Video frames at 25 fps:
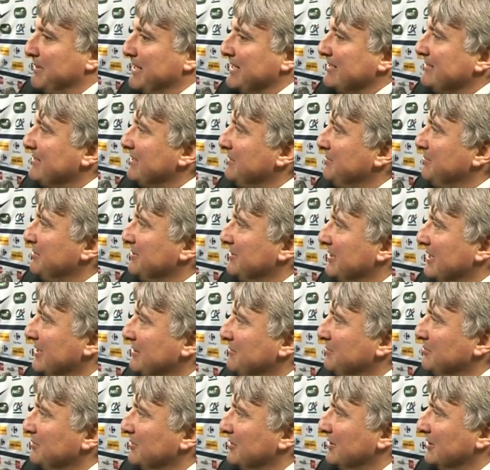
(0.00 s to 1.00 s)
c'était pas assez
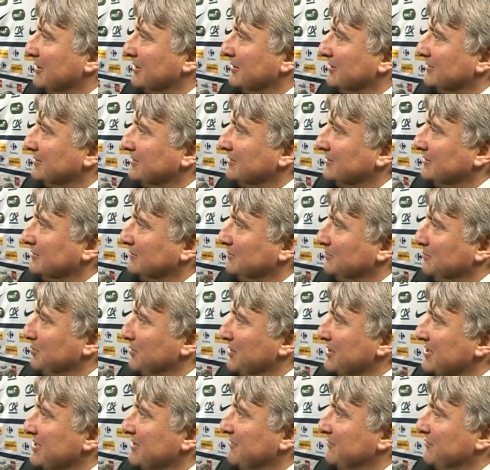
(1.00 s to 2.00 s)
peut-être pour, euh,
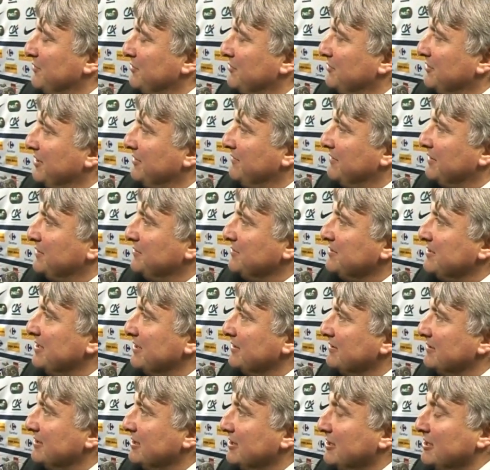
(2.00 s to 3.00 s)
pour les efforts qu'on avait
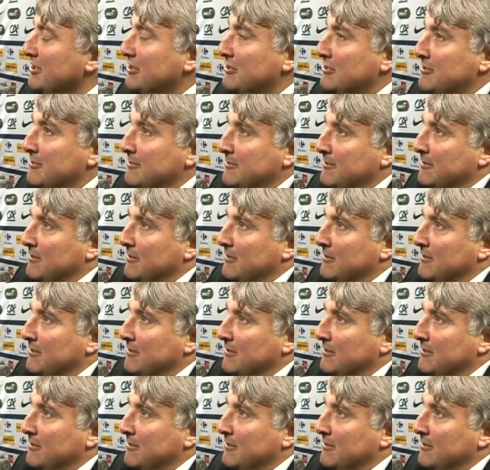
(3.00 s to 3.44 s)
consentis.